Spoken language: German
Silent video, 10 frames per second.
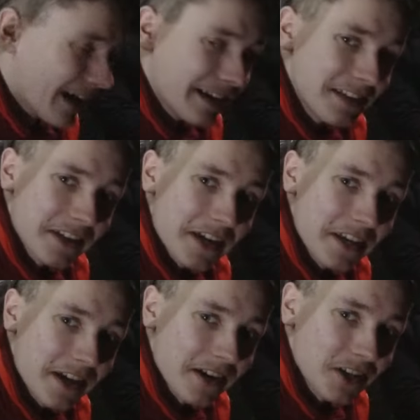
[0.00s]
Eigentlich trinke
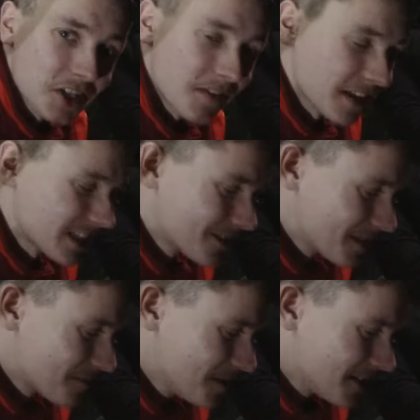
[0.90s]
ich ja Schwarze
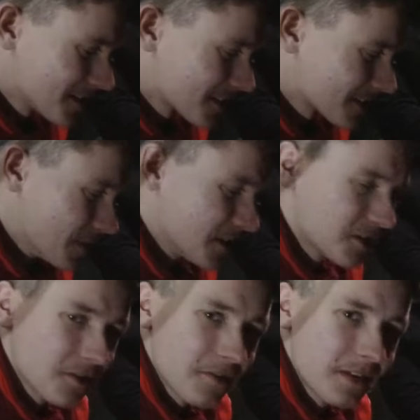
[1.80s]
mit Milch. Da bin
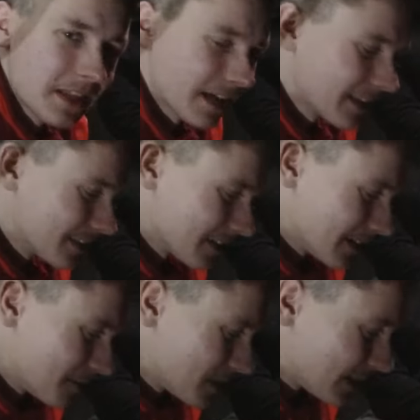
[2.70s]
ich so wie ein
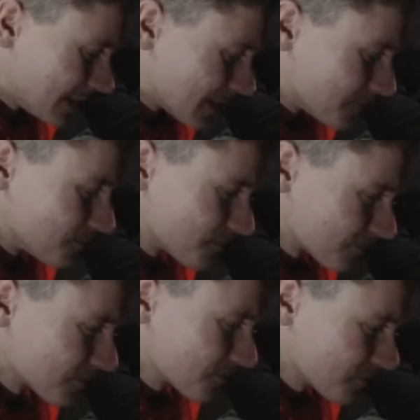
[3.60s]
Engländer, aber
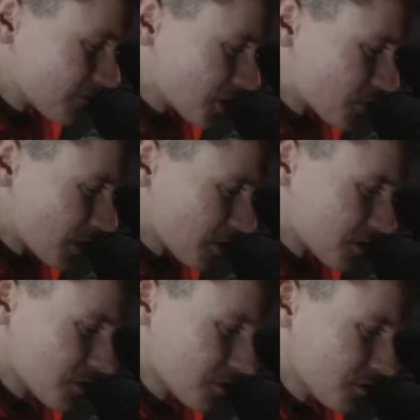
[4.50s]
das schmeckt
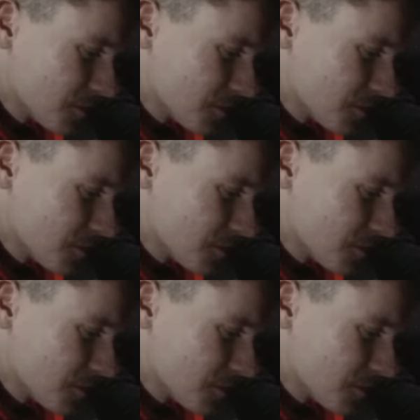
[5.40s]
doch so